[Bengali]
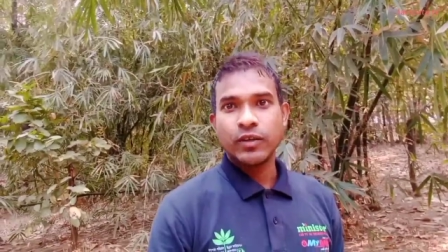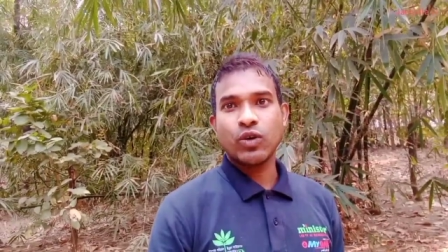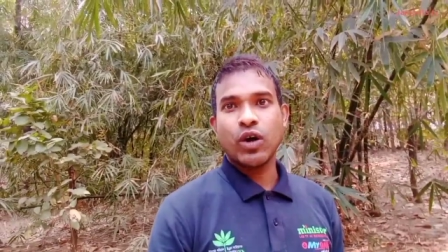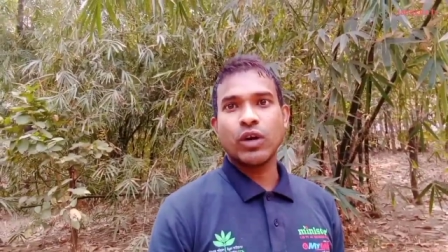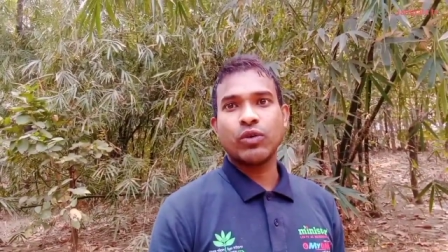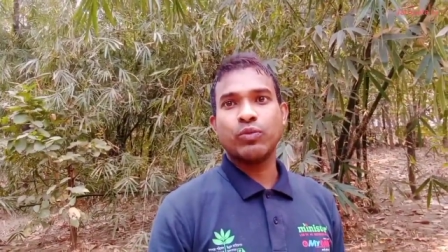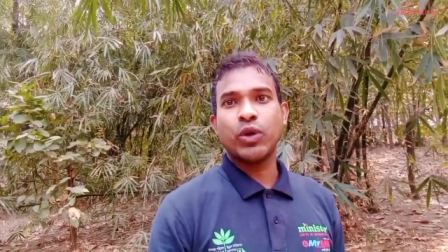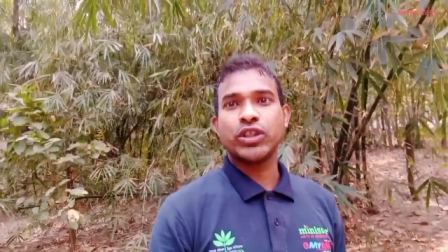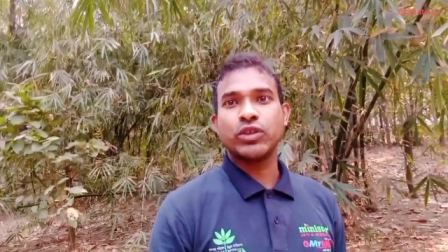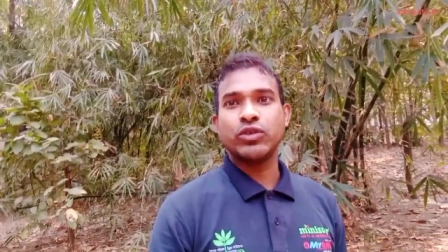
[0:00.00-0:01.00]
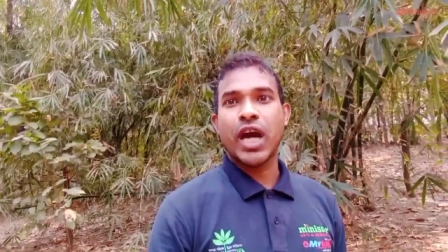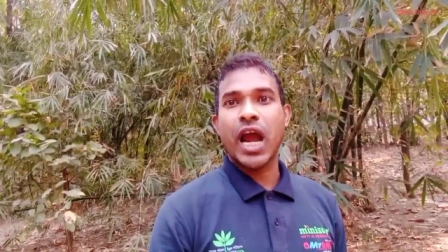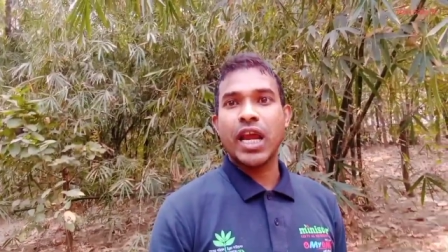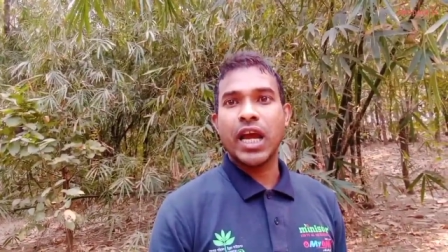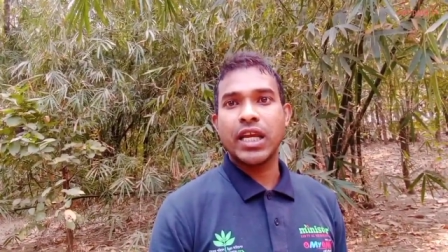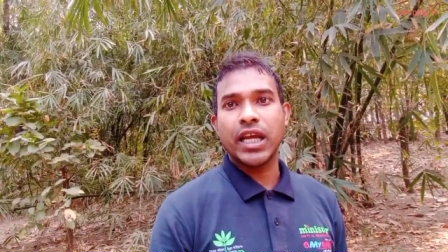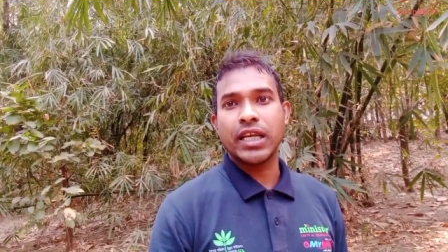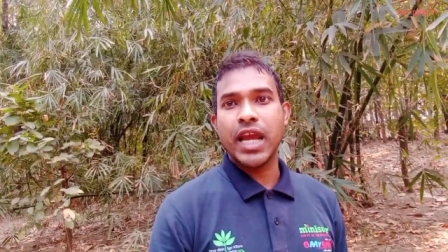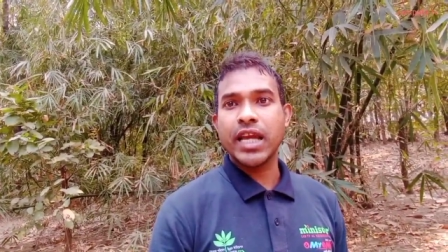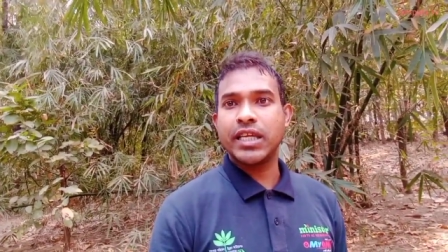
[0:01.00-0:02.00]
তখন এক পস্তাইছেন হাই হাই হাই
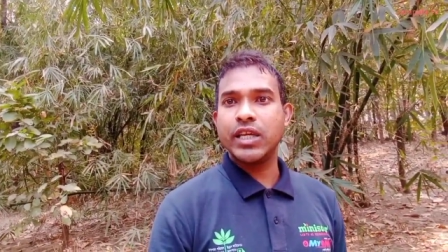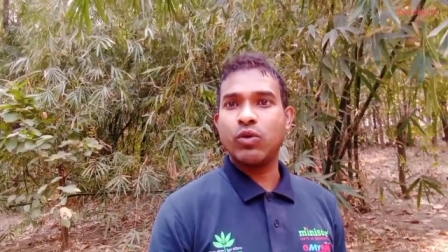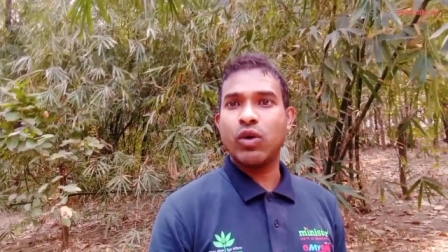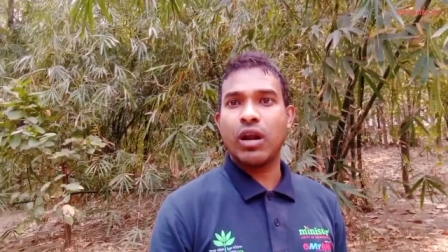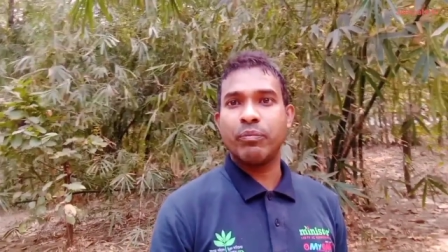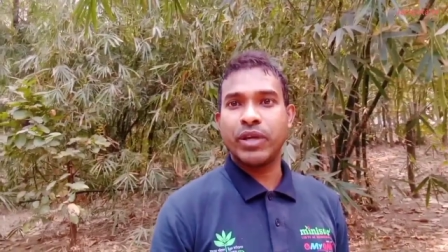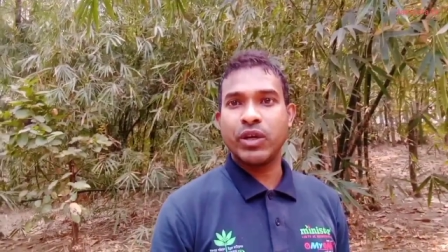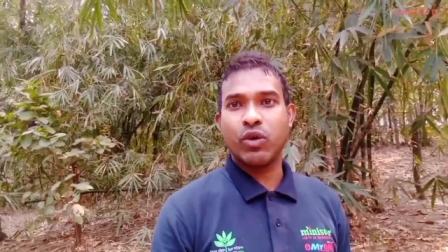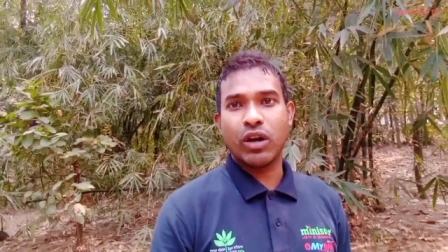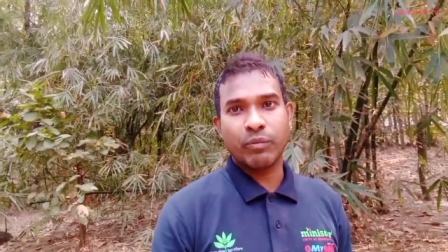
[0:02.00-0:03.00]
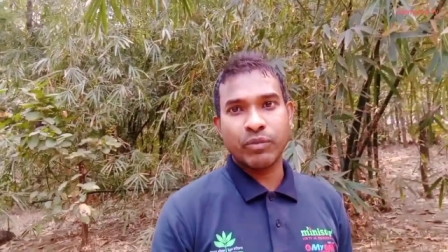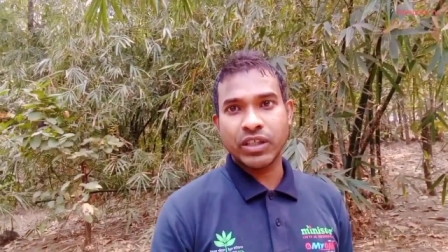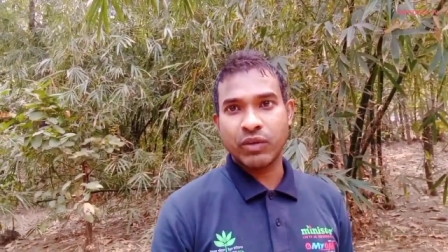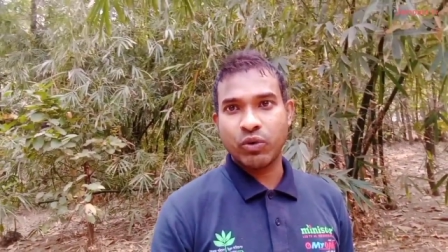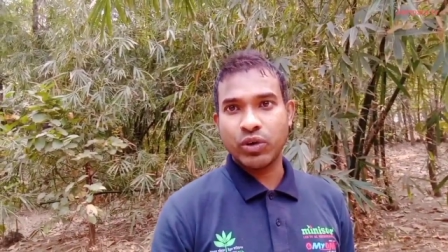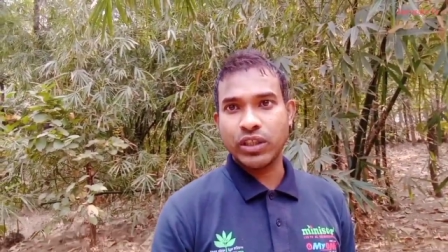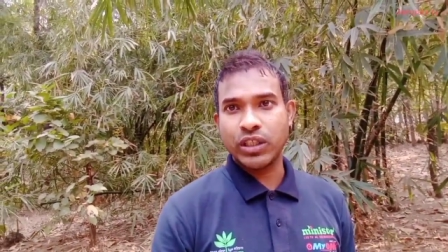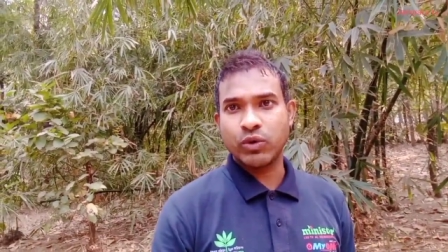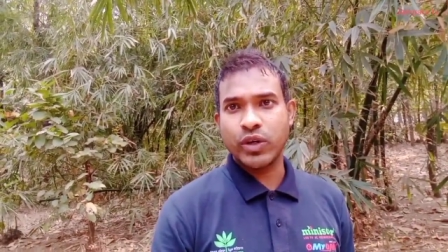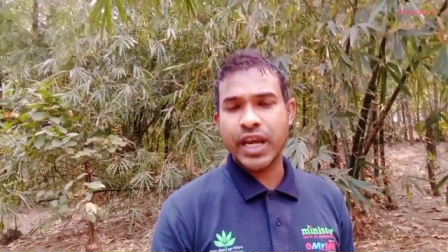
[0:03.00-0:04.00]
রে কি করলাম কি করলাম নিজে
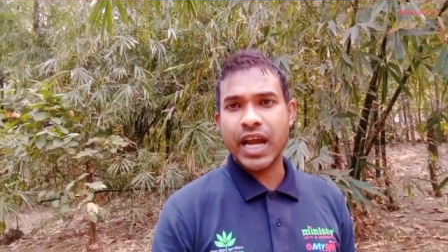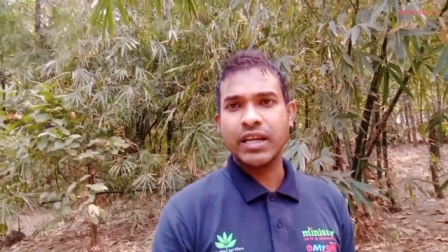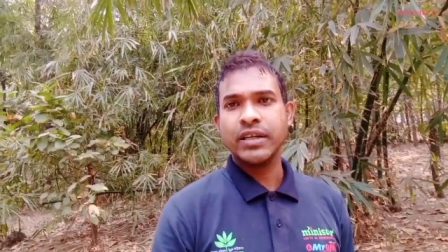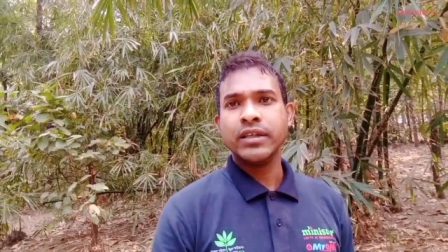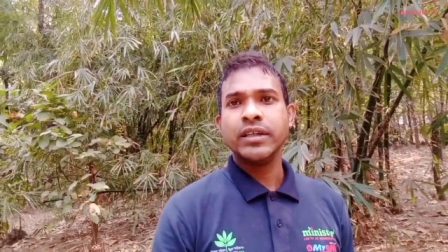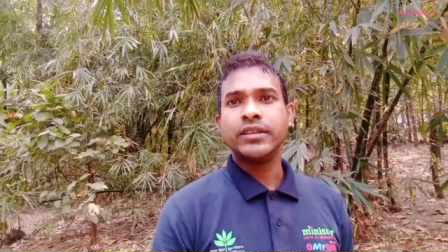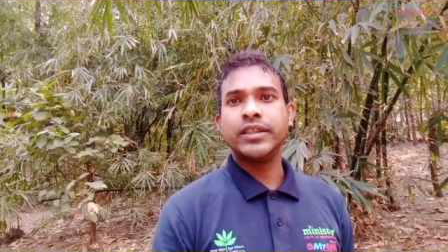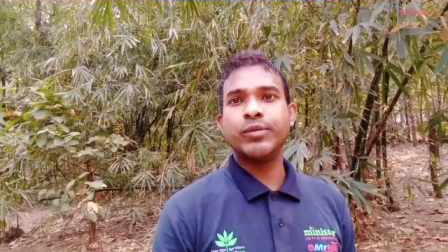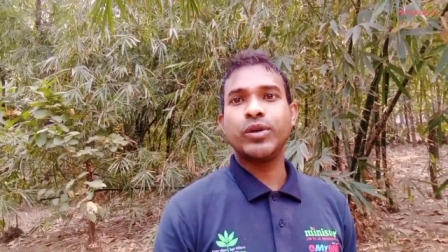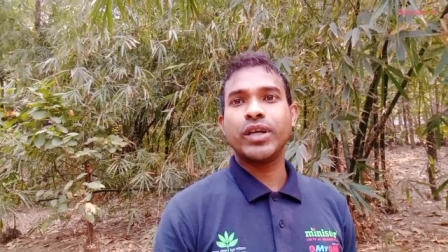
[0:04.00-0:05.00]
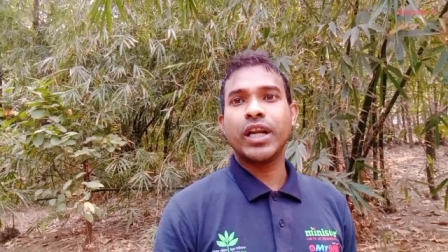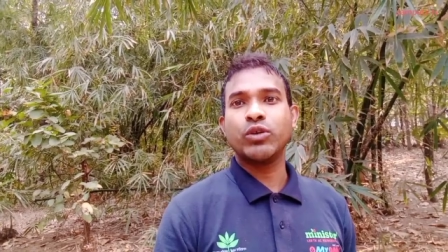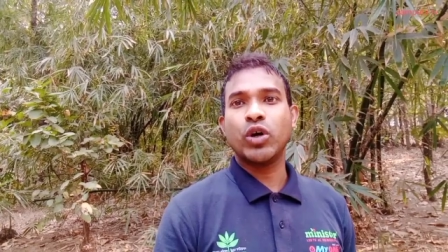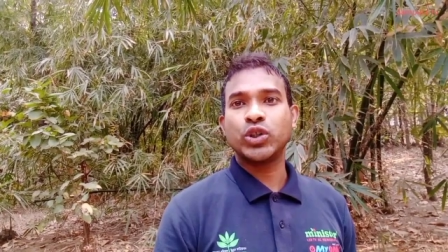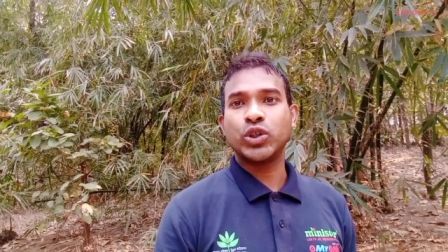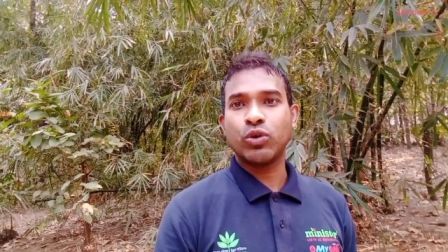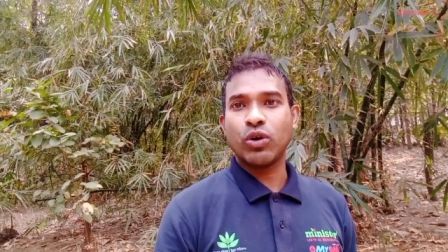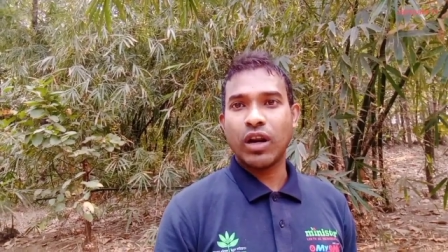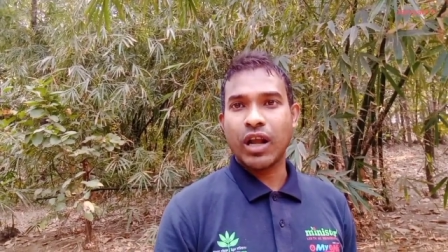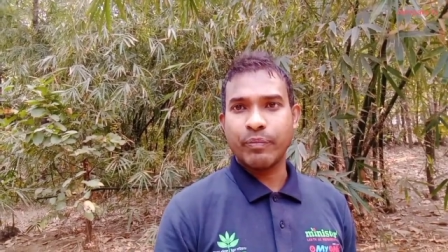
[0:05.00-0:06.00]
দিতি করিয়া জীবনটারে ধ্বংস
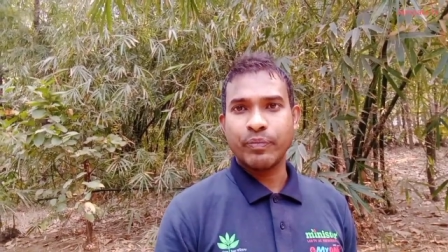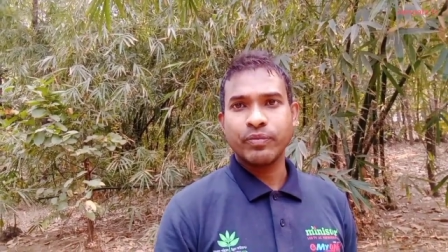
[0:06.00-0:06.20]
করলাম